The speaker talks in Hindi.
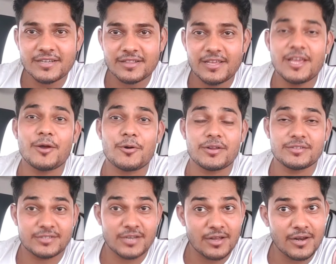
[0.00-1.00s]
सकते हैं और
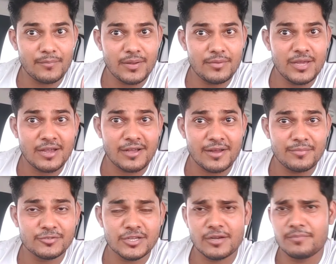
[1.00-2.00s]
इंस्टाग्राम पे भी है कार
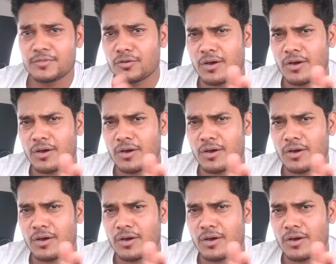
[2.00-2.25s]
म्यूजिक अप तो